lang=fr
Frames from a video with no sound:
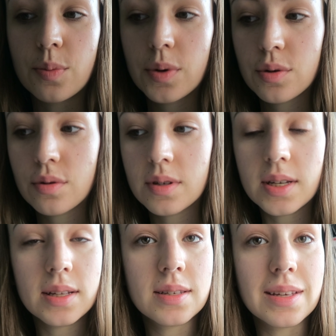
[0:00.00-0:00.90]
poste
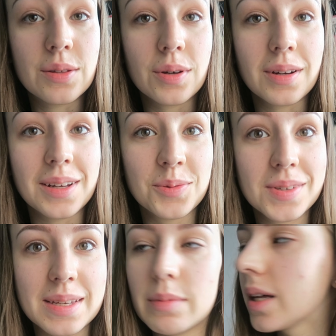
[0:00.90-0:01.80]
aussi à 17h là
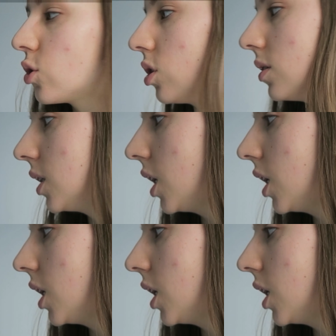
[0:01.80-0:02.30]
donc c'est bientôt